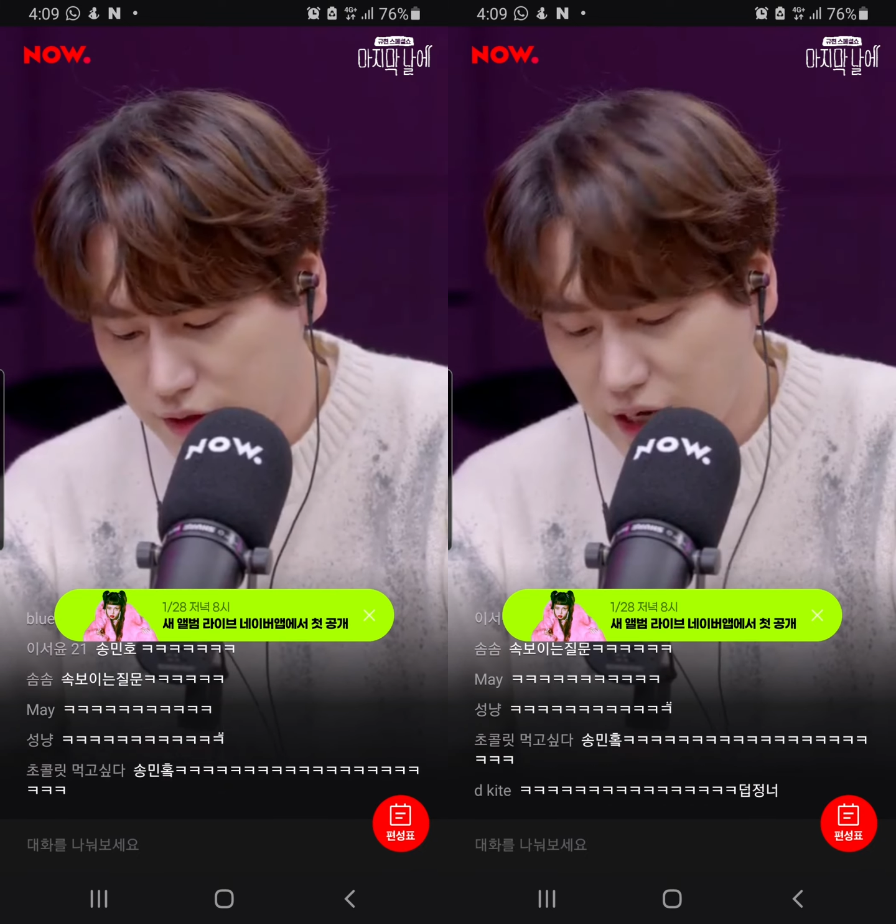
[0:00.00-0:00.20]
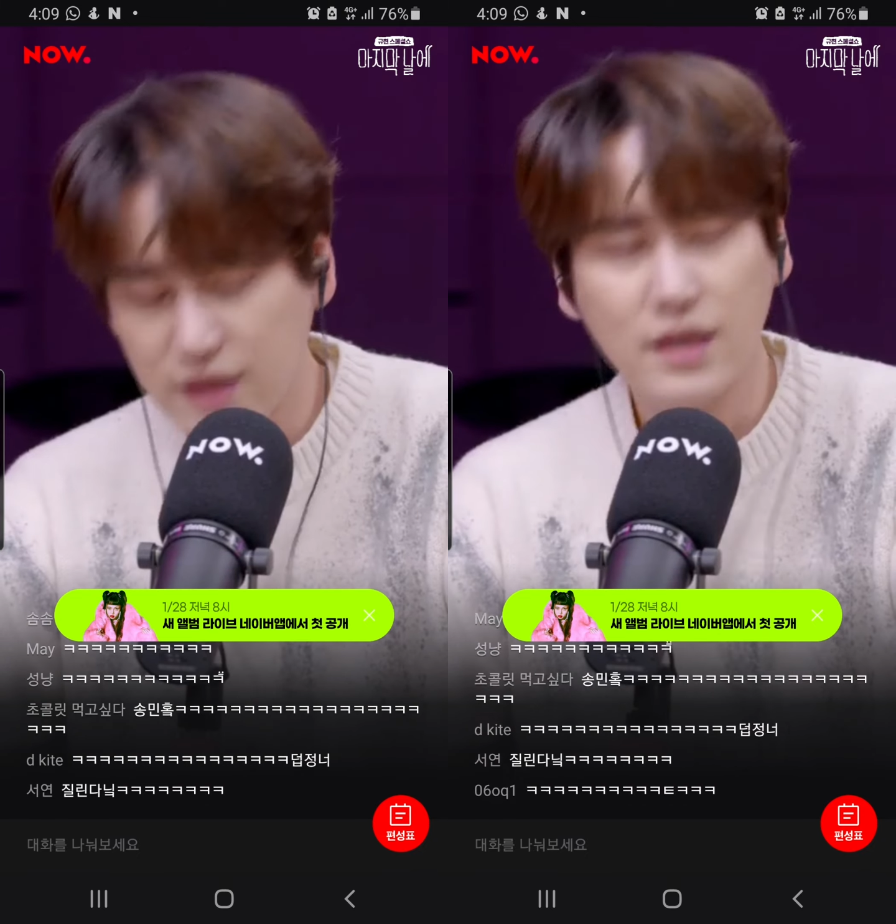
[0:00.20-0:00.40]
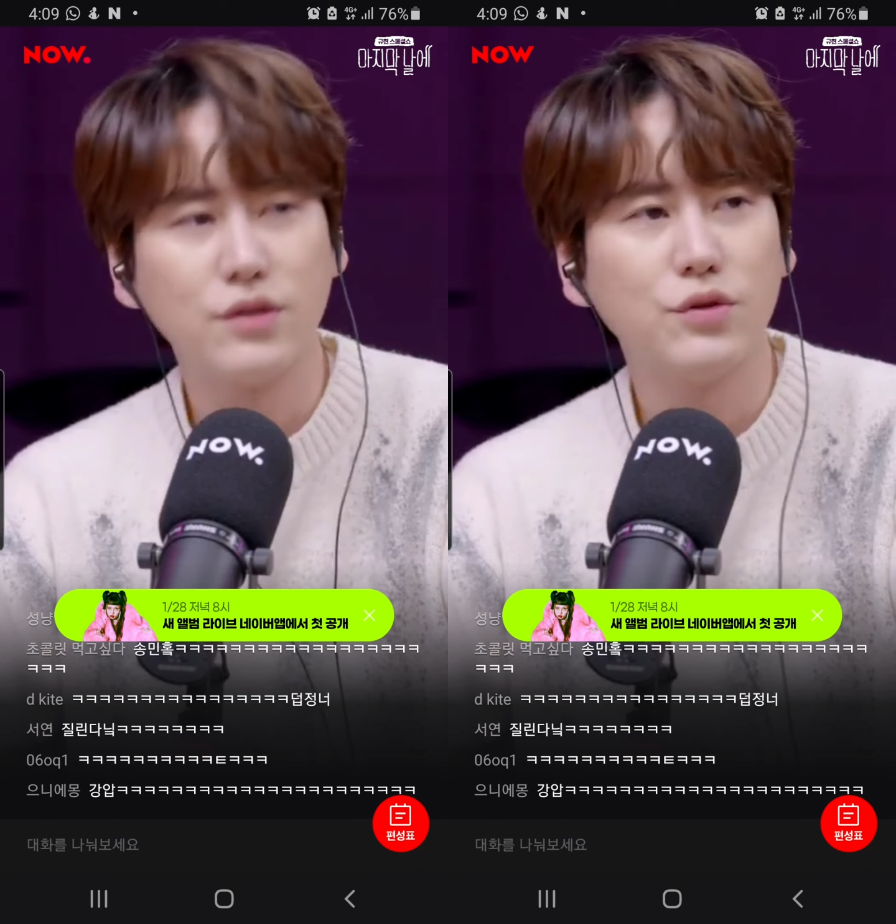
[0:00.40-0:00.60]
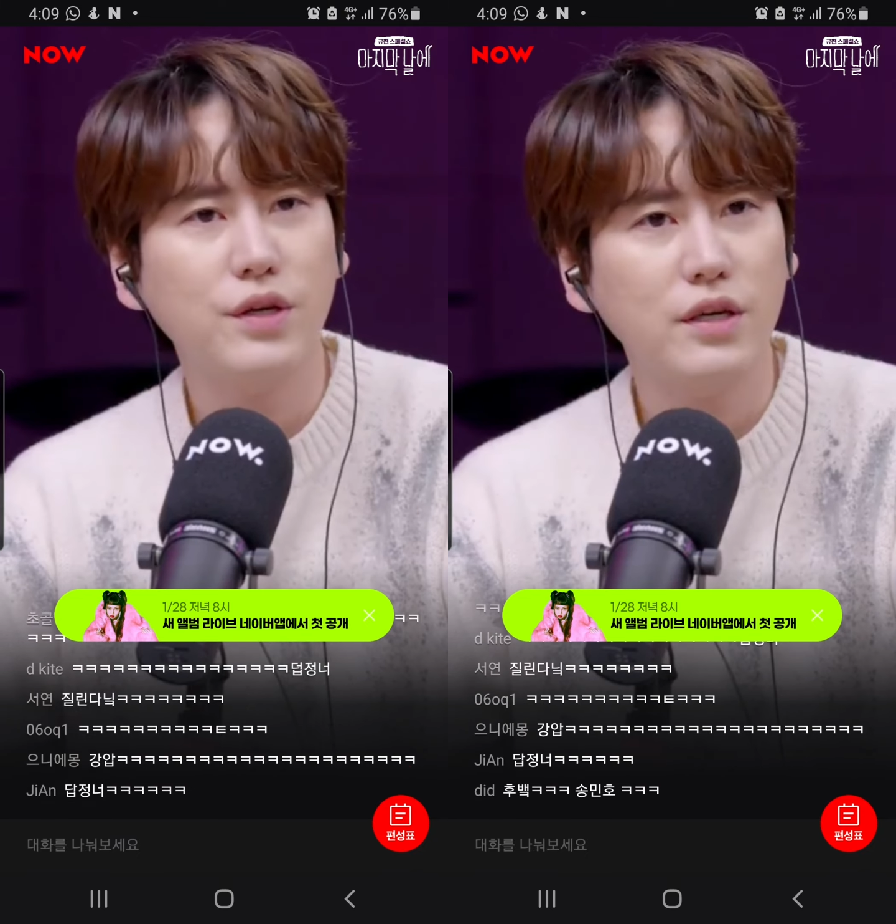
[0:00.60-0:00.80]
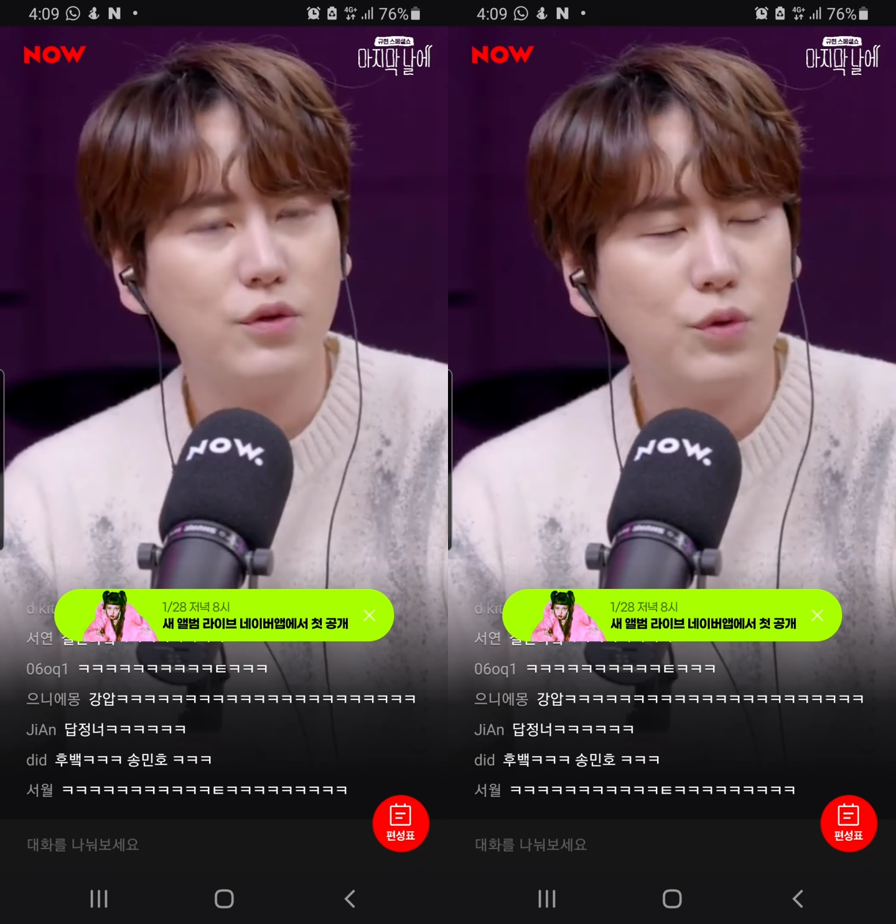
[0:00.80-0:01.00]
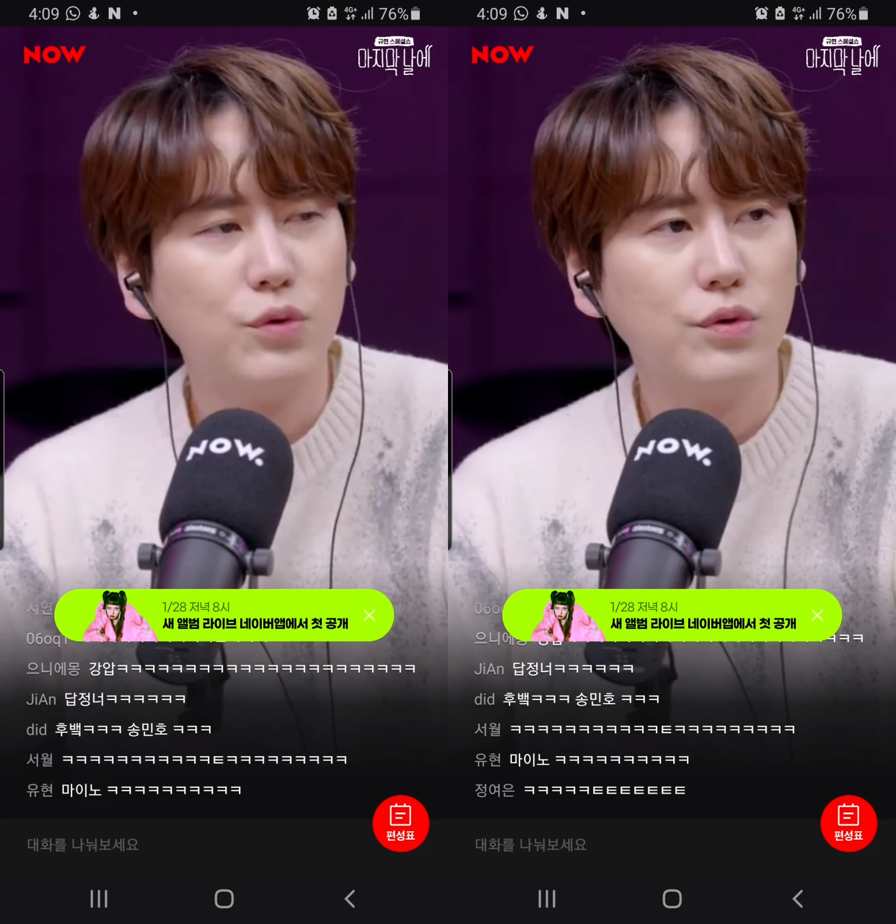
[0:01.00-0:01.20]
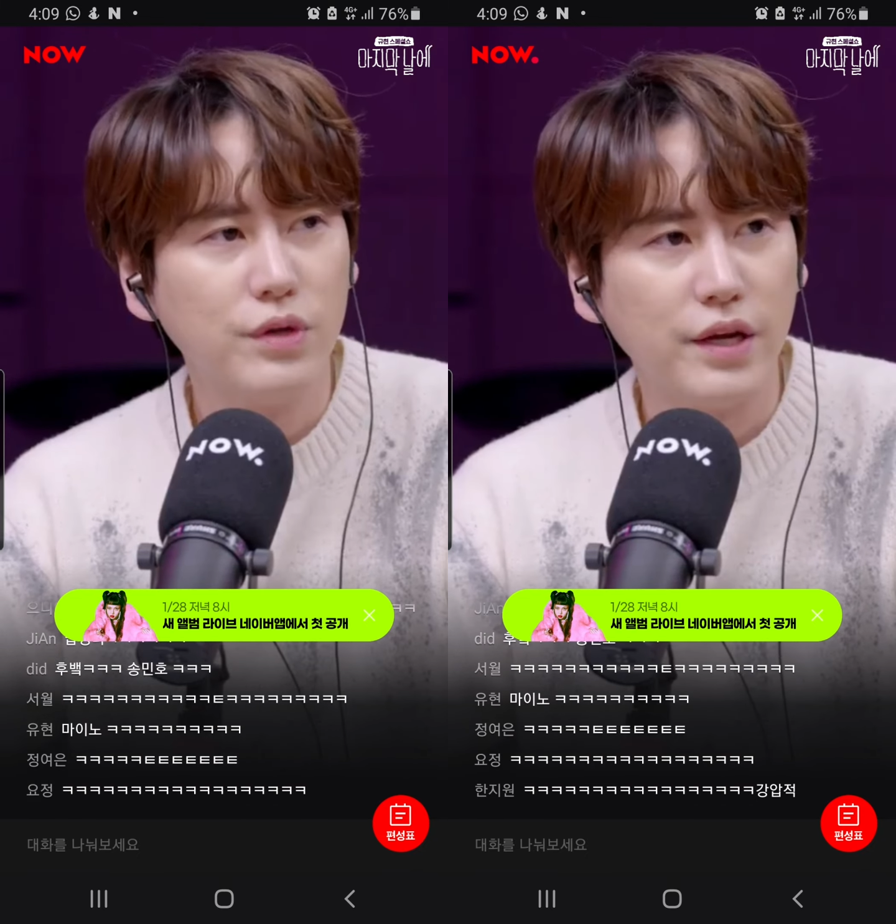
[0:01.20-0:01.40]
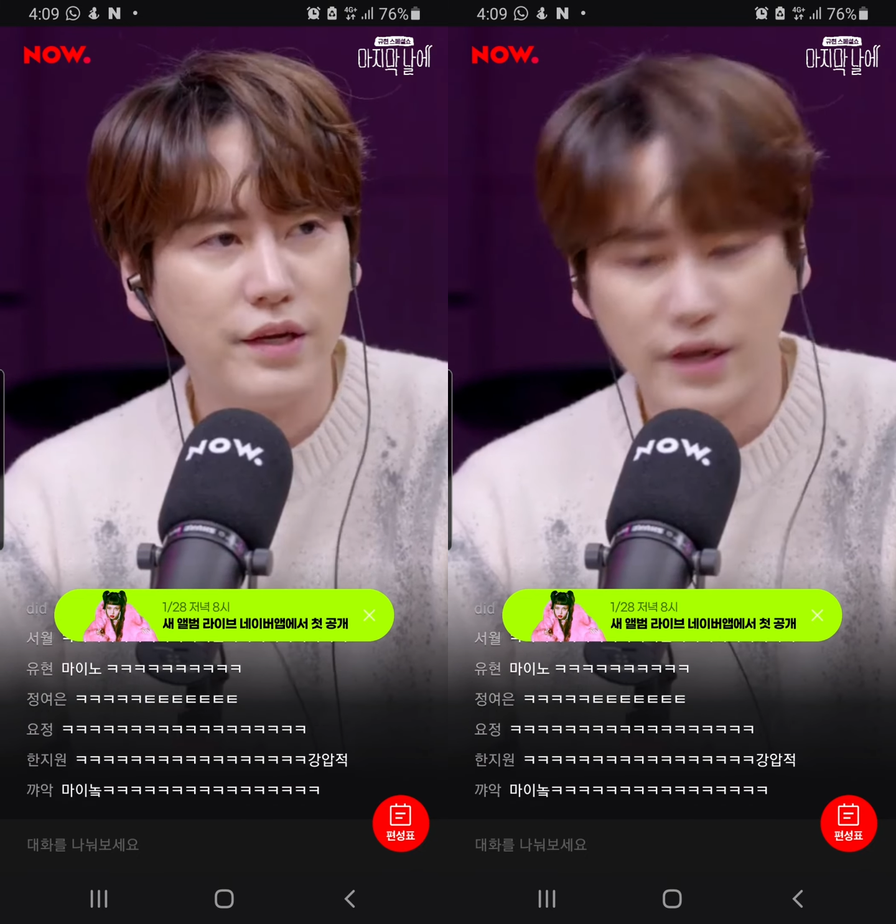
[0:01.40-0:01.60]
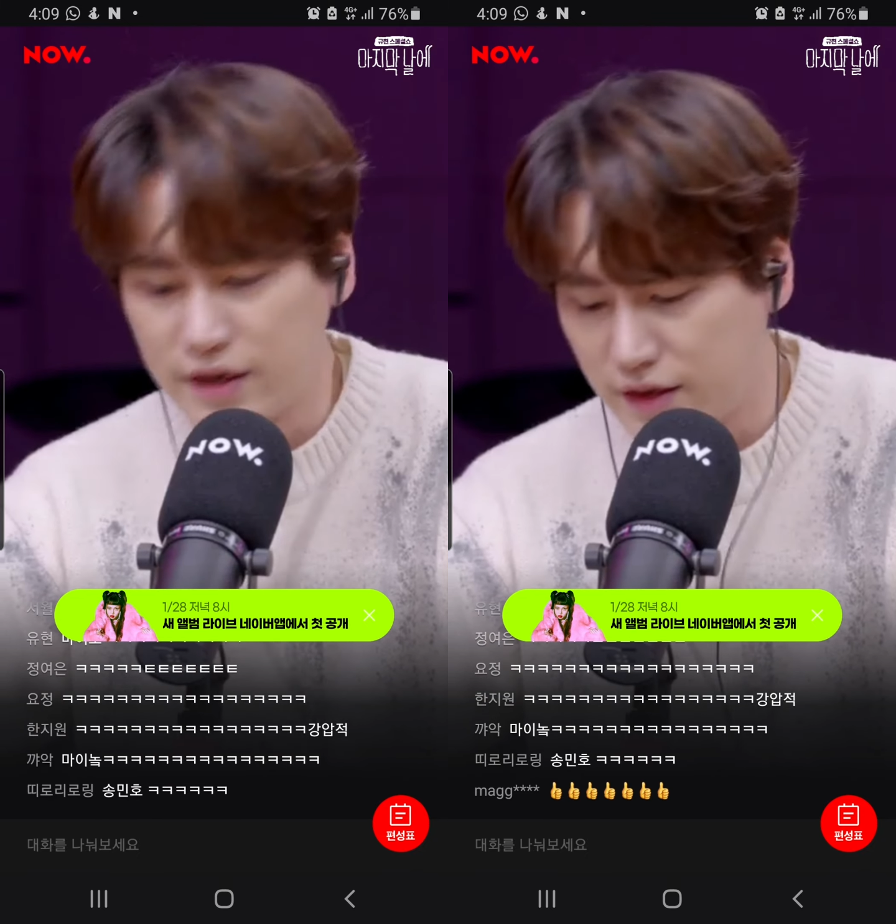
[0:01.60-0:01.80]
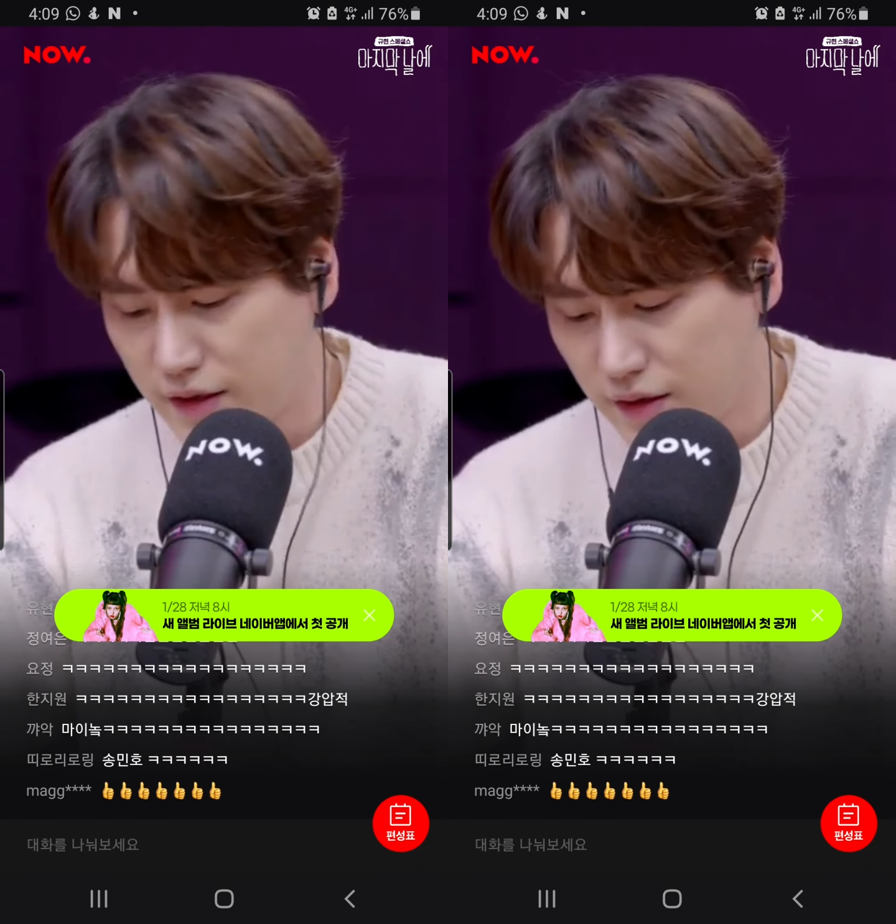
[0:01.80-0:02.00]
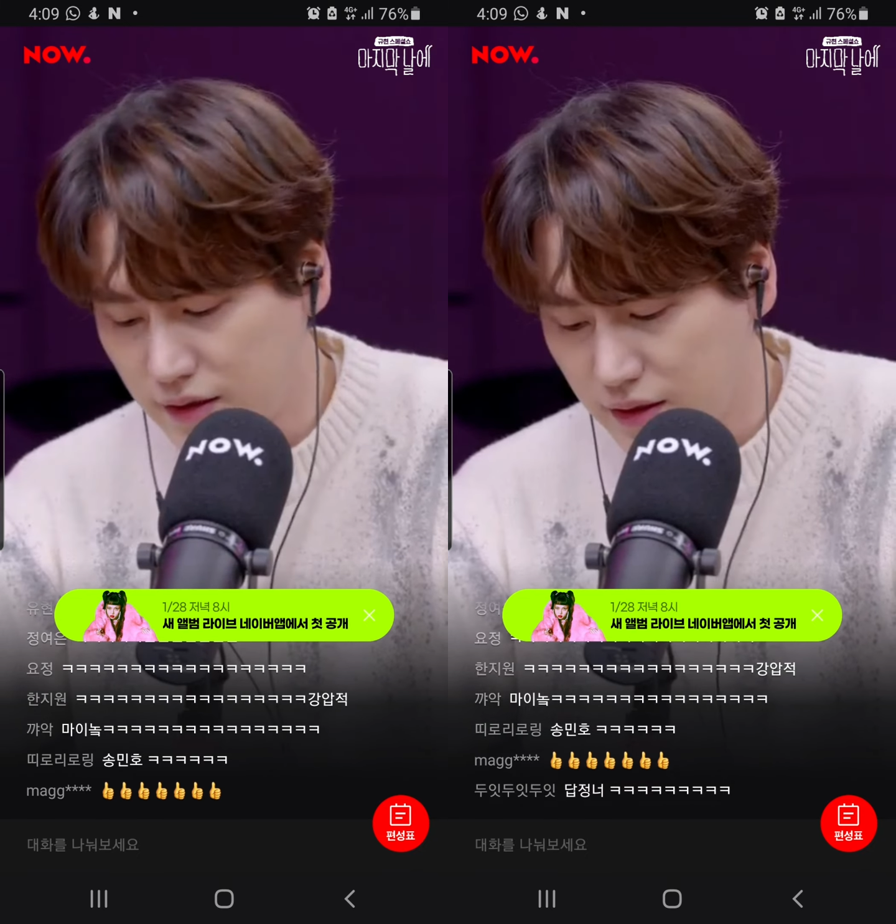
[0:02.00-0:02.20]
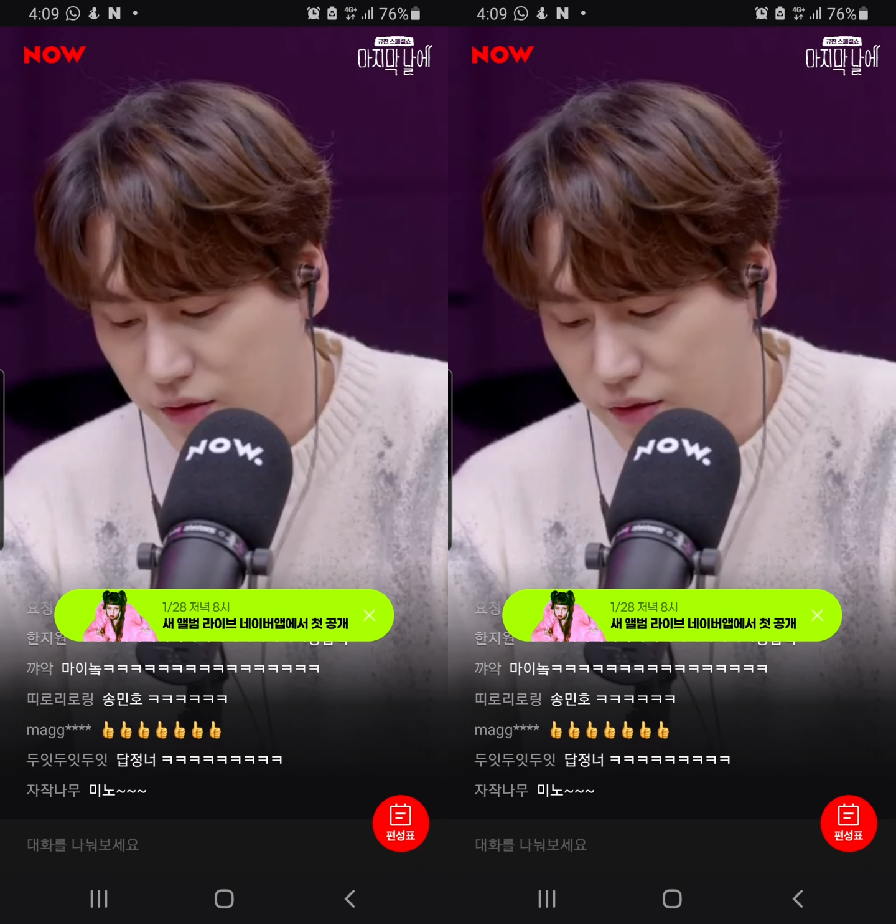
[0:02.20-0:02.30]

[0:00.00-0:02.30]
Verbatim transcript: 가장 최애인 동료를 얘기하라